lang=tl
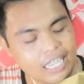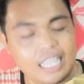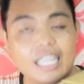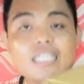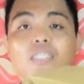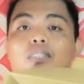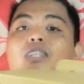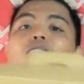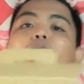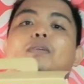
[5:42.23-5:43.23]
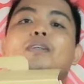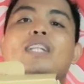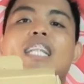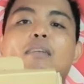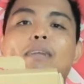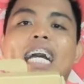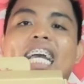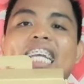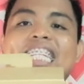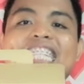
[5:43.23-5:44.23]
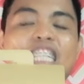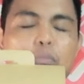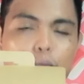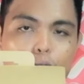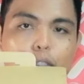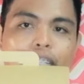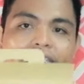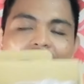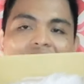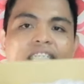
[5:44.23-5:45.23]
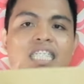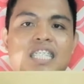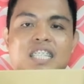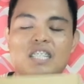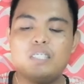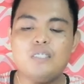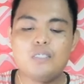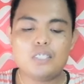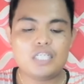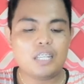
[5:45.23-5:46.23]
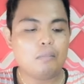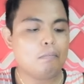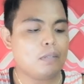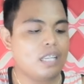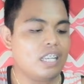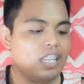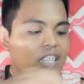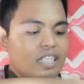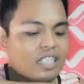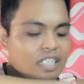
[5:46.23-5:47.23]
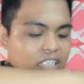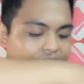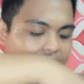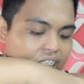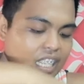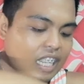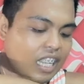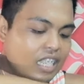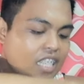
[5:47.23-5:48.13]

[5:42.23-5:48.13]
Ayan, so ito po yung laman. Yan po siya. So, syempre, ayan,